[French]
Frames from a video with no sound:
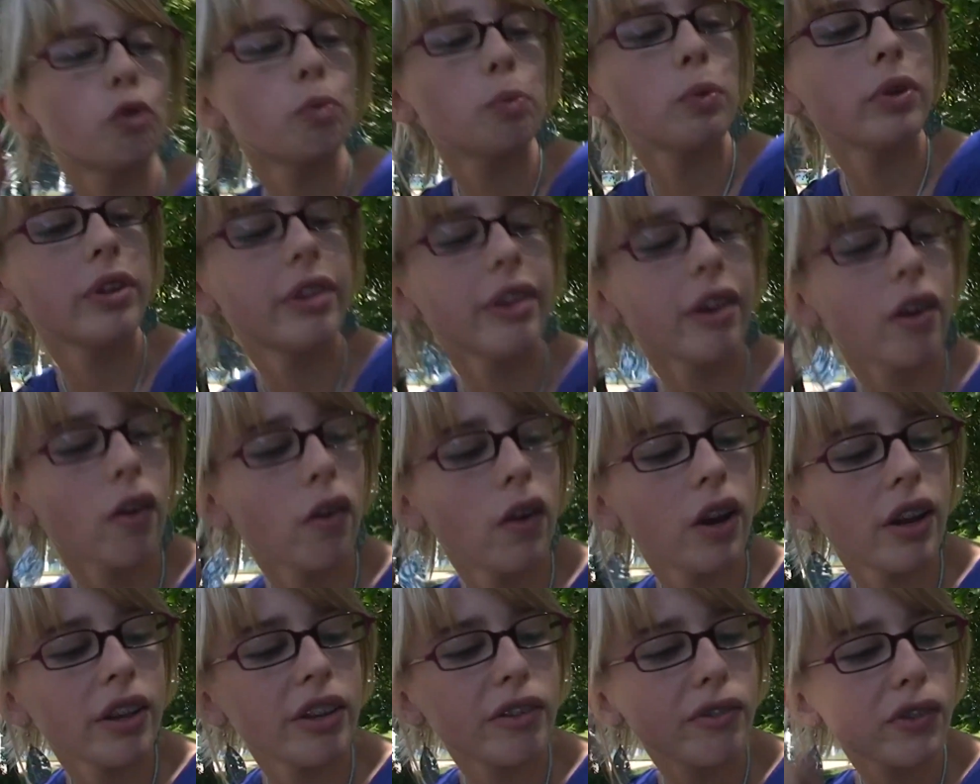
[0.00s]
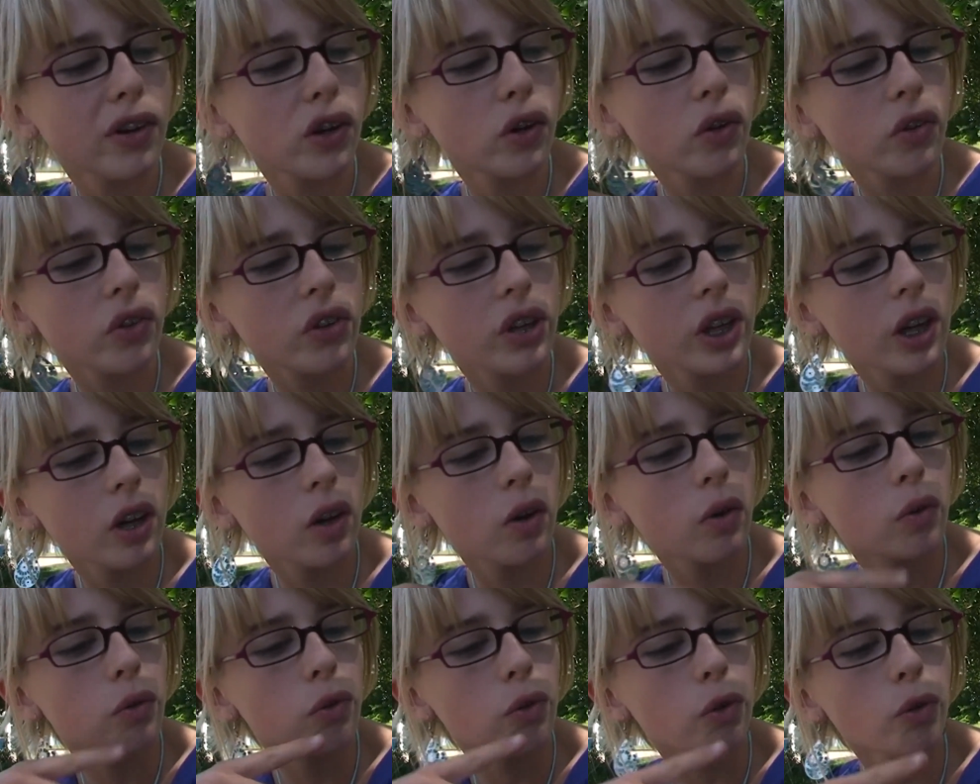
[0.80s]
Tu peux dire euh, la différence qu'il y
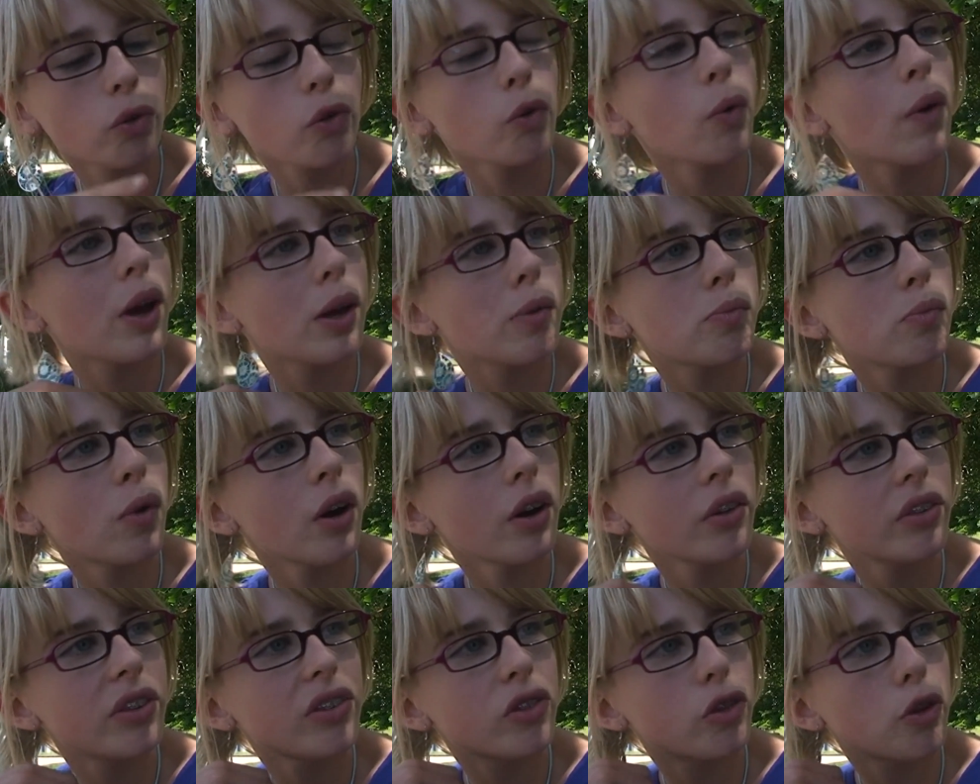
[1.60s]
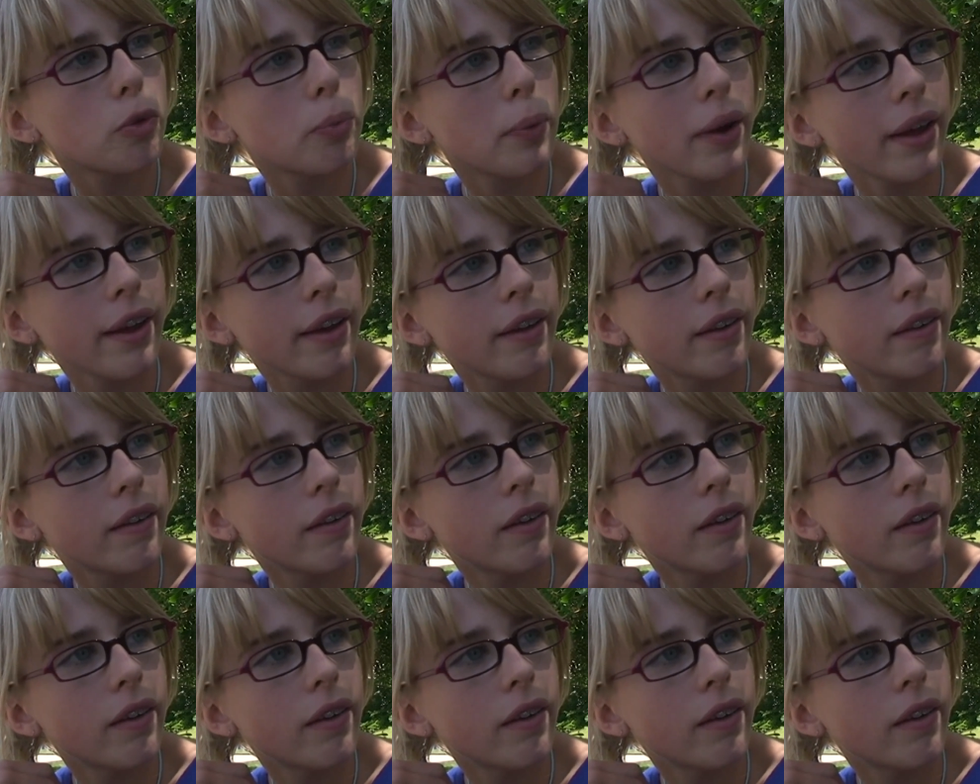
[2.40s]
a entre toi et moi, s'il te plaît